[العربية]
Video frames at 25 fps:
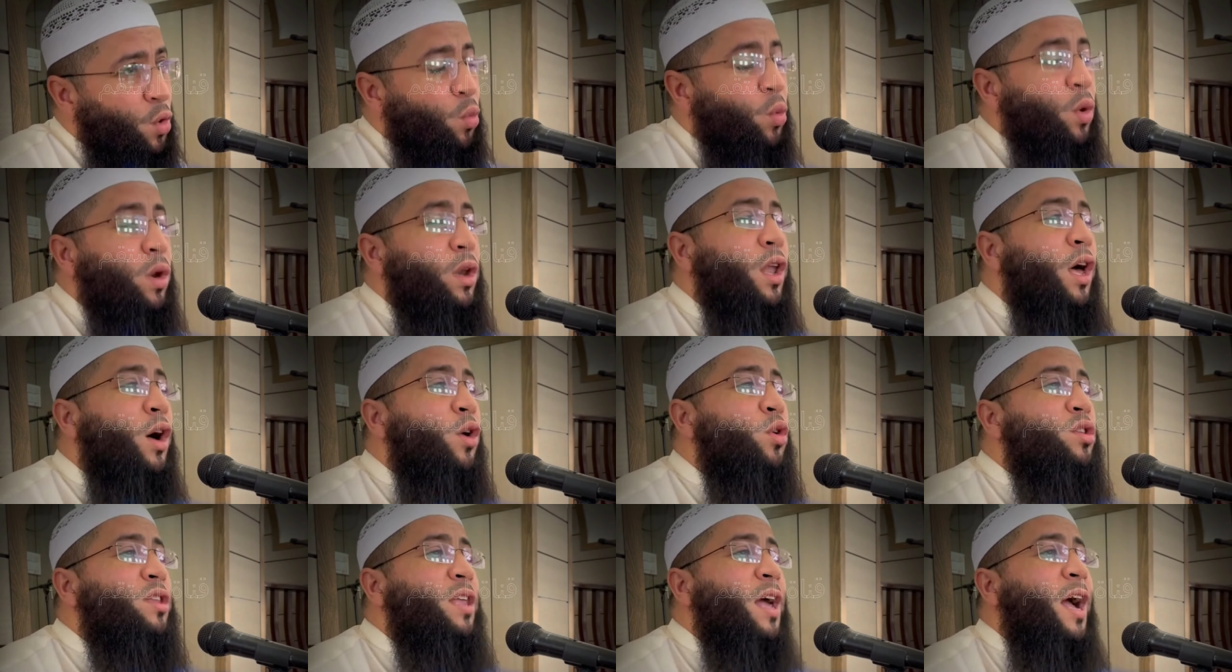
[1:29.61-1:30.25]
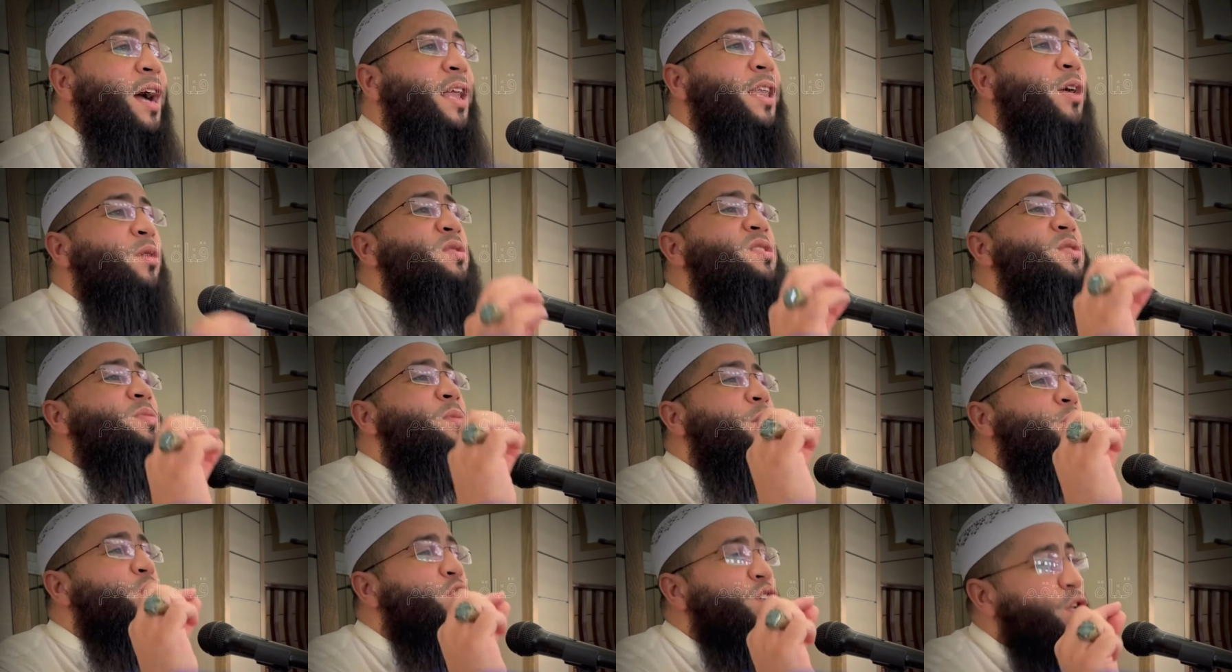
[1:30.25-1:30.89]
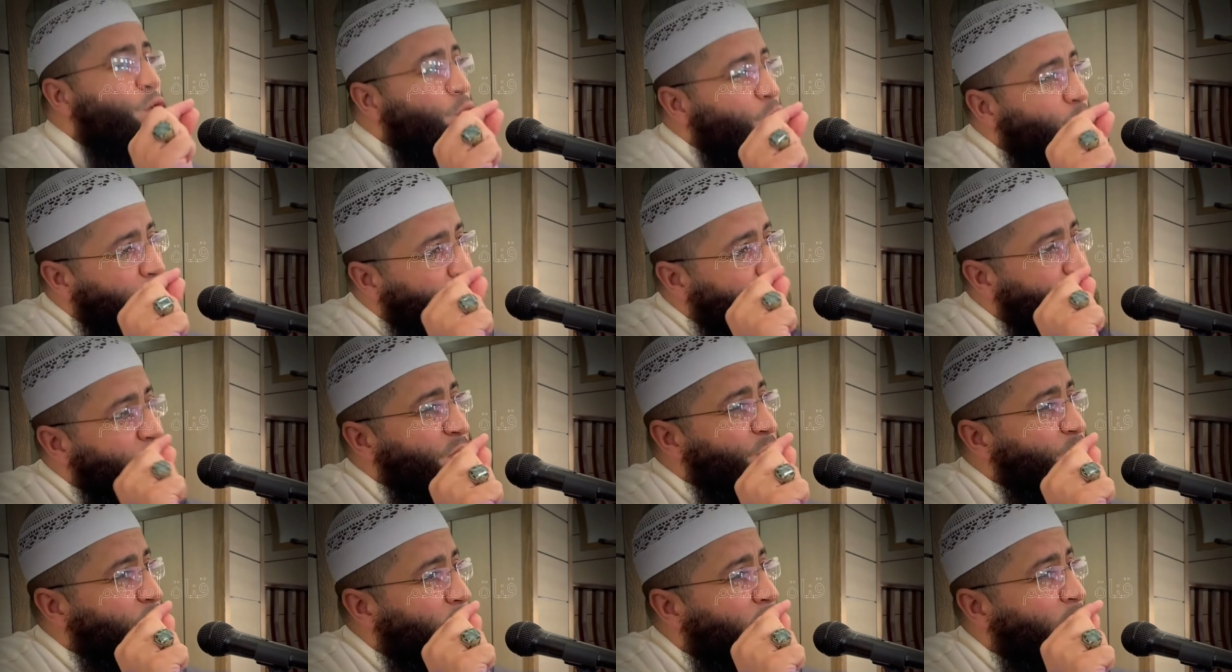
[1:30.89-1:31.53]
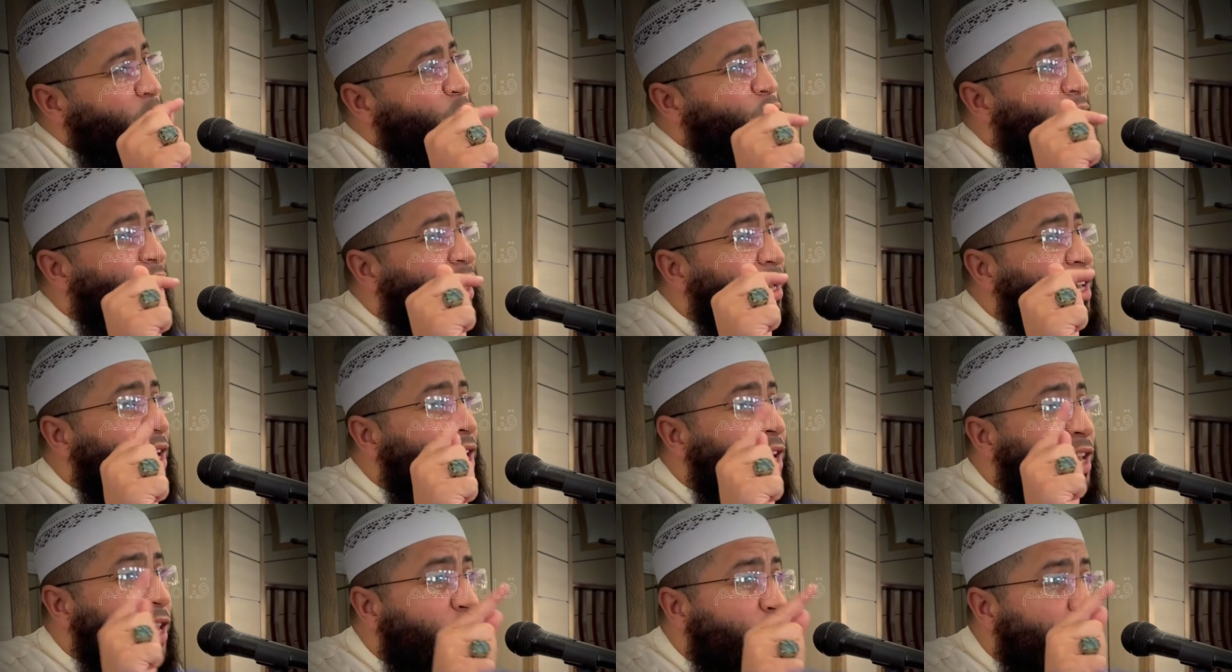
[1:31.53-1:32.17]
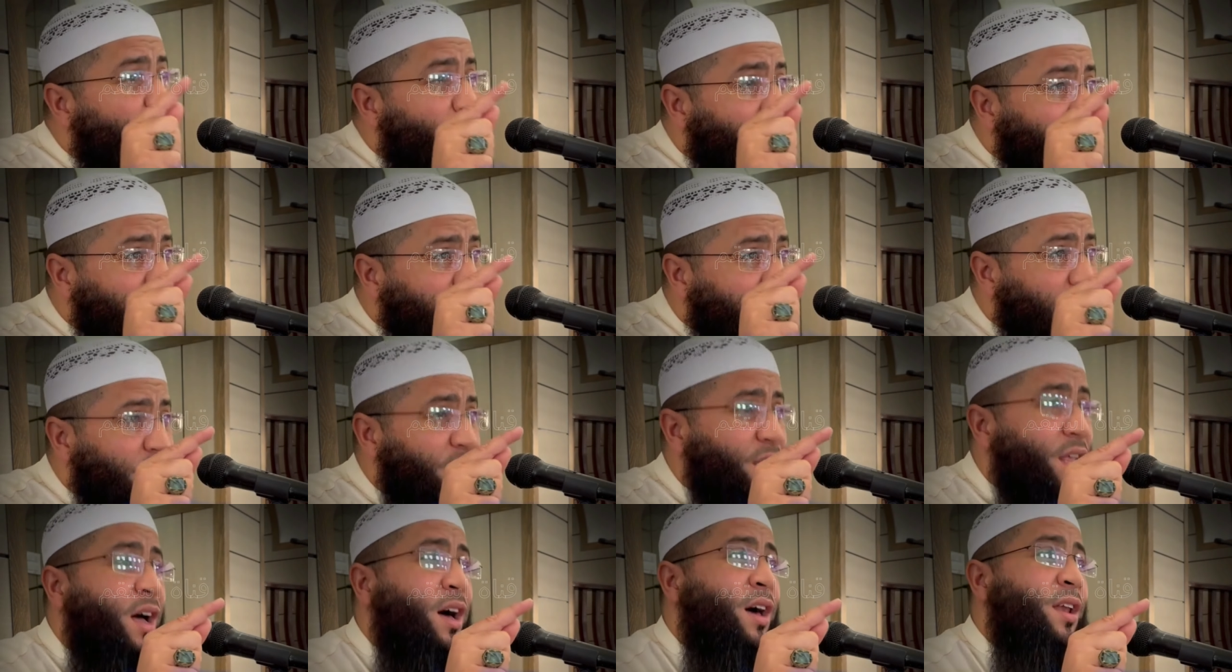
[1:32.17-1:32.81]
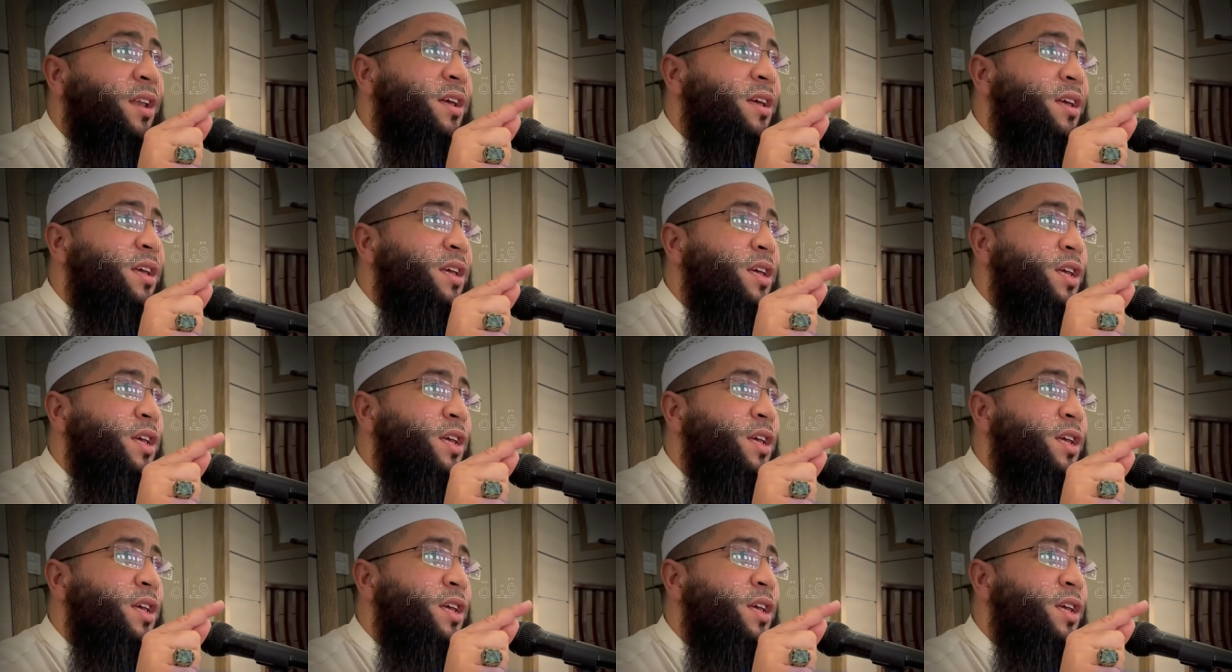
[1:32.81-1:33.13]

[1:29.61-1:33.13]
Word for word: والله تعالى واسمعوا ايش يقول ربي سبحانه عن اليوم هذاك النهار